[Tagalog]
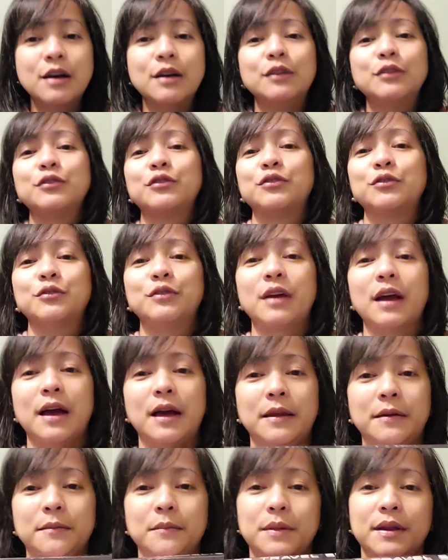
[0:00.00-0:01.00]
so yan,
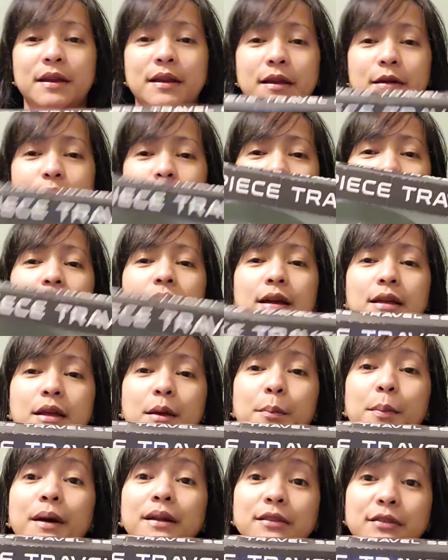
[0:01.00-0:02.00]
binili ko sa kanya
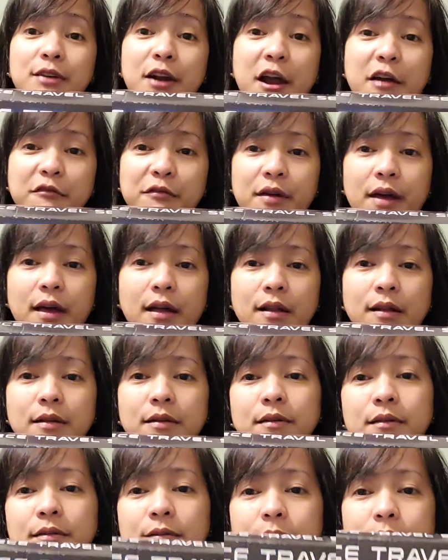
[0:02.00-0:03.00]
pang travel.
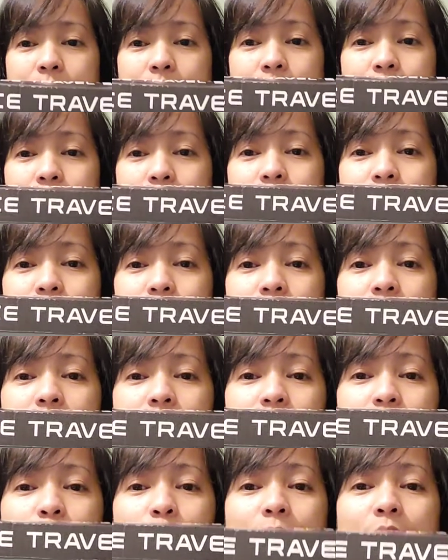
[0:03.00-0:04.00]
This
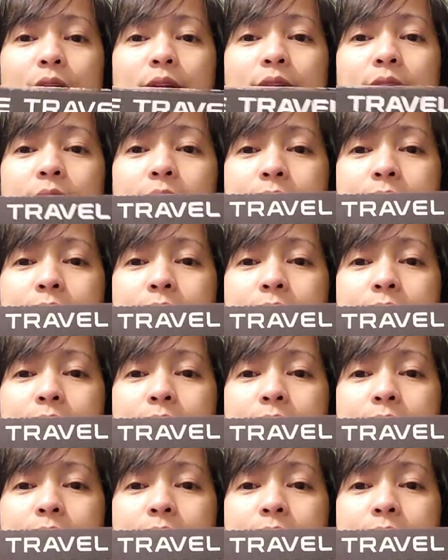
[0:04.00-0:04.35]
one.